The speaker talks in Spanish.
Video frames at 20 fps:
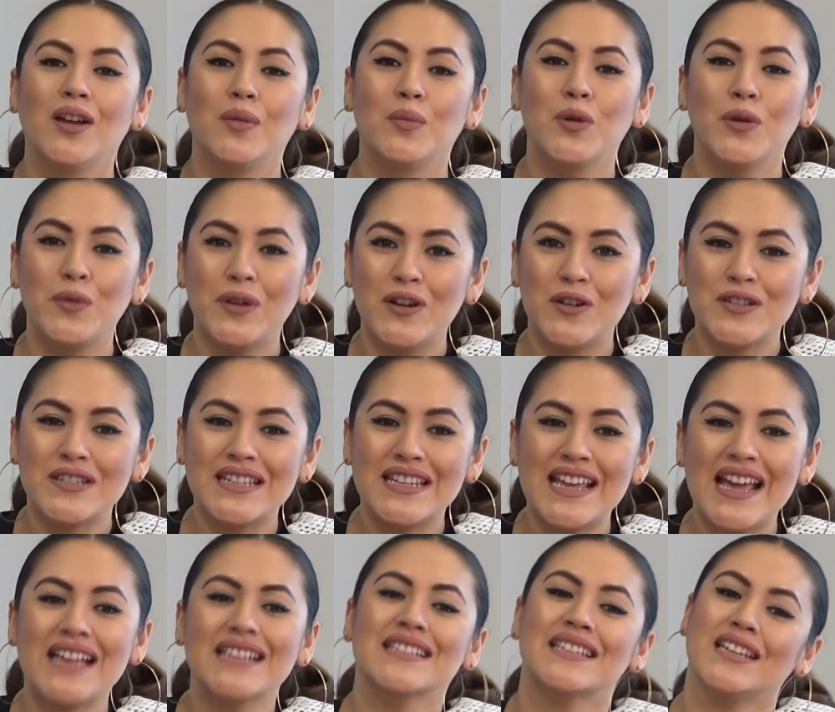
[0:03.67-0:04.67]
Muy buenos
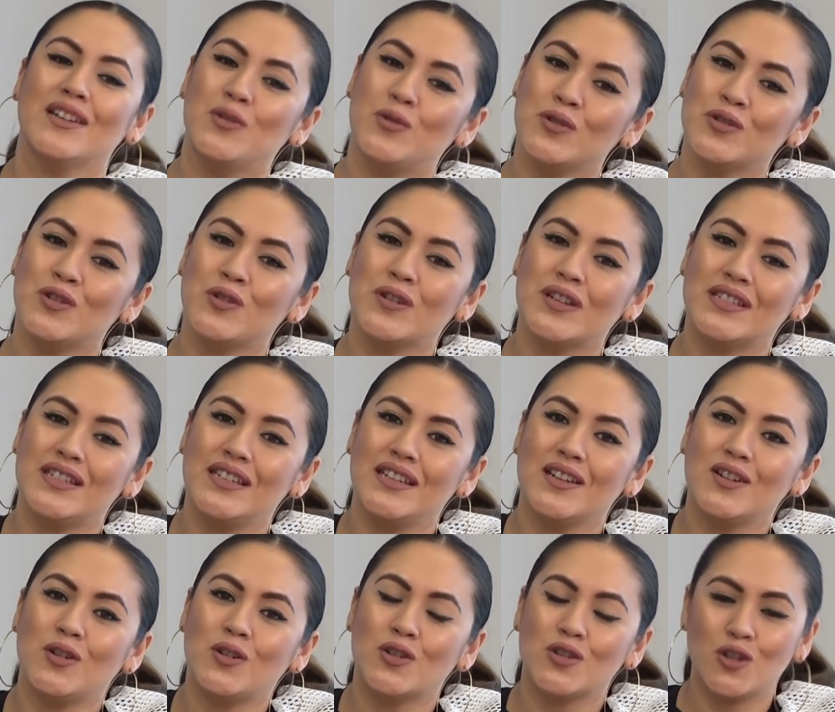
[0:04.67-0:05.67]
días, qué gusto que
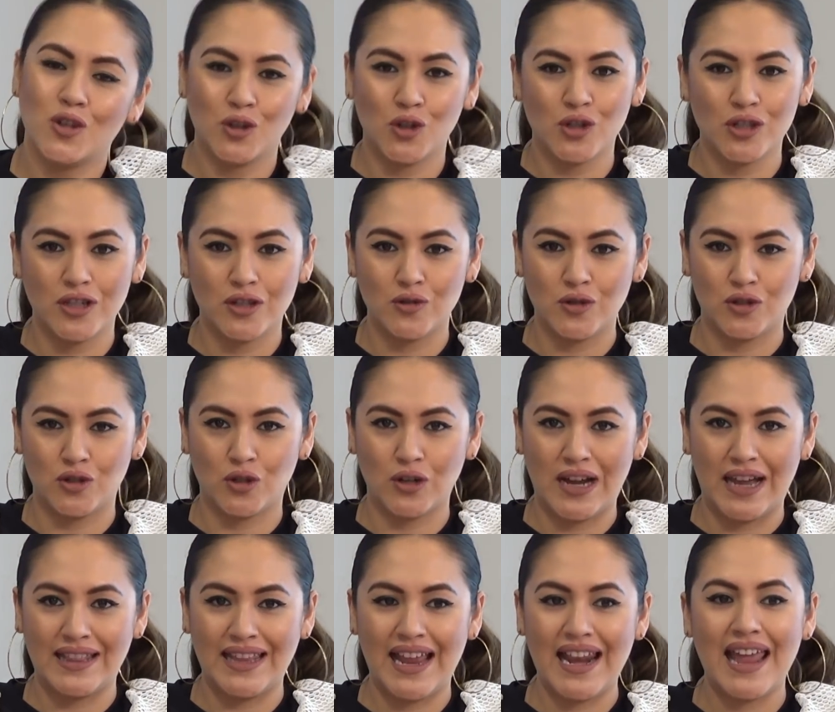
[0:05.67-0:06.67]
sigue con nosotros en nuestro
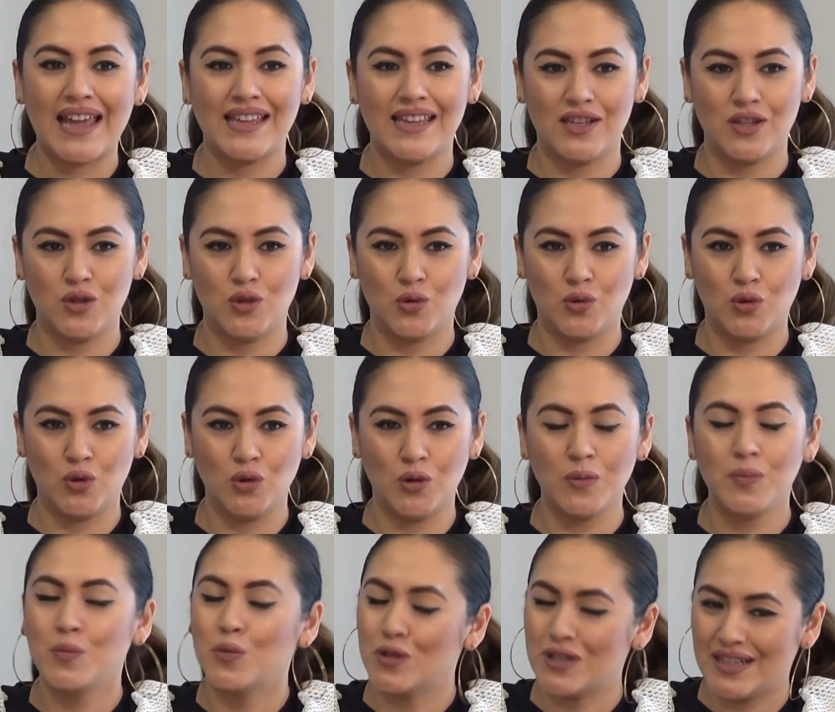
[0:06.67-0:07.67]
canal aquí en
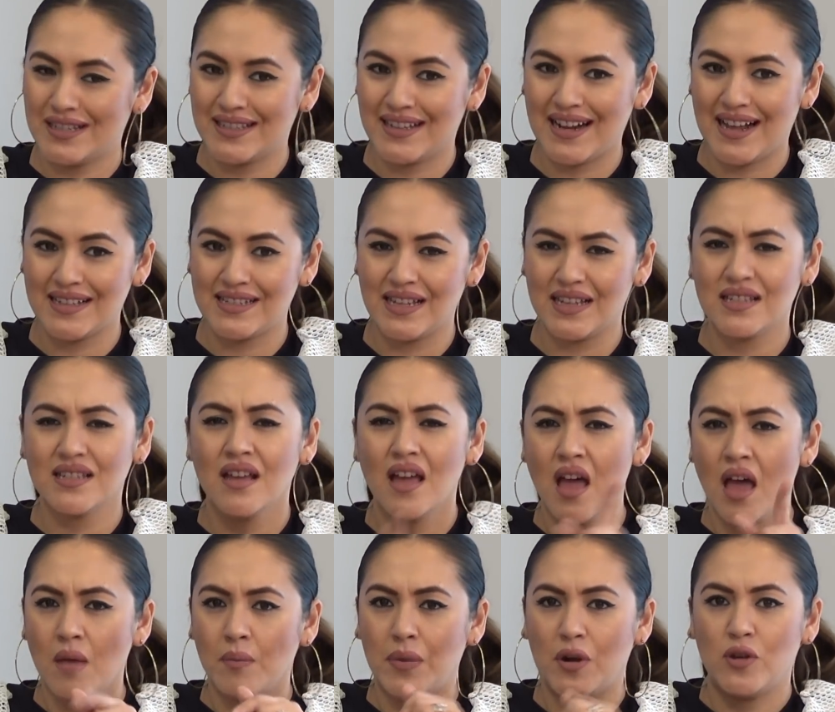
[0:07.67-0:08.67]
YouTube, muchas gracias.
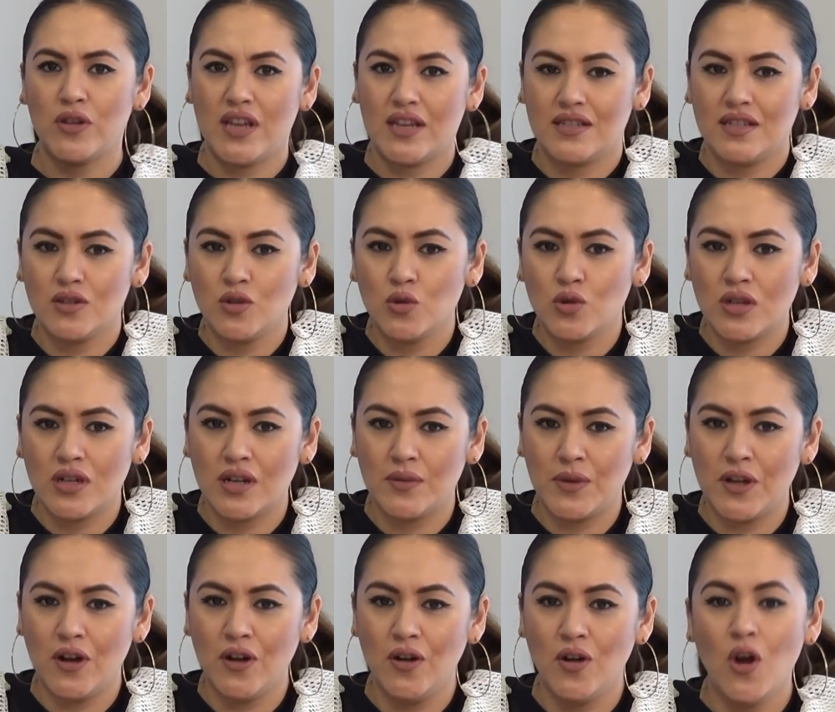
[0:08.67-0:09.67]
¿Pero ya se
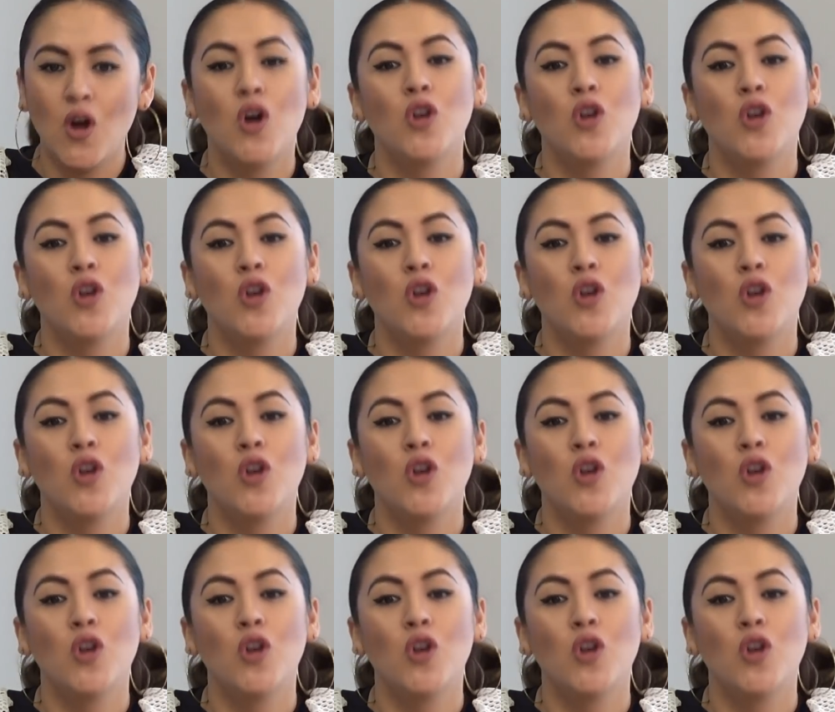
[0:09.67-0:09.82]
suscribió?